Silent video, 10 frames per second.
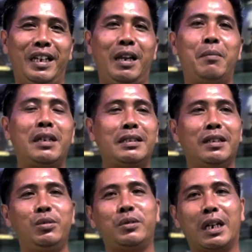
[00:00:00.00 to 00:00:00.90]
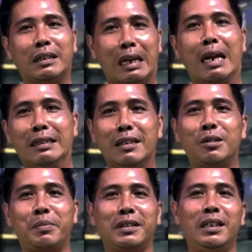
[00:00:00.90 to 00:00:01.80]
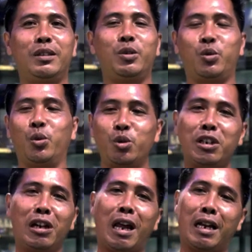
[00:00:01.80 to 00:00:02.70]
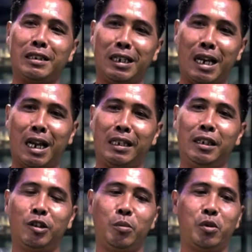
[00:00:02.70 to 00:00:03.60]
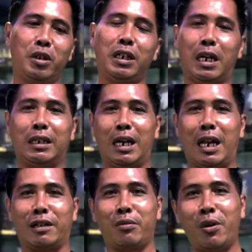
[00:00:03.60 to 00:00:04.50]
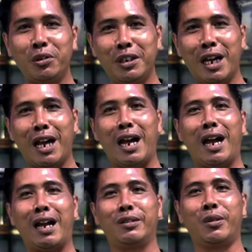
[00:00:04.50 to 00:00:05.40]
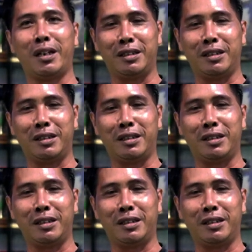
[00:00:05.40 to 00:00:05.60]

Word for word: emang dia sudah terahnya seperti itu dulu silangan-silangannya itu mungkin ada larwonya atau